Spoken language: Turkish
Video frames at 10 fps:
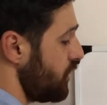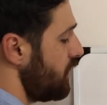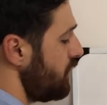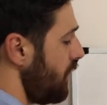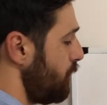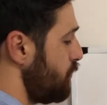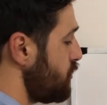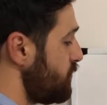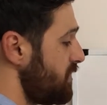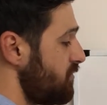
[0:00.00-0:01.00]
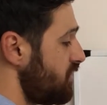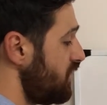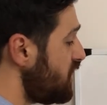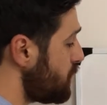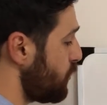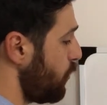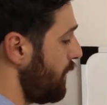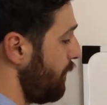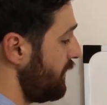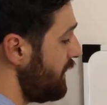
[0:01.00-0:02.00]
Ne yapıyoruz? Bizim için hiç problem
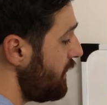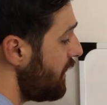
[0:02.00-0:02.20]
değil.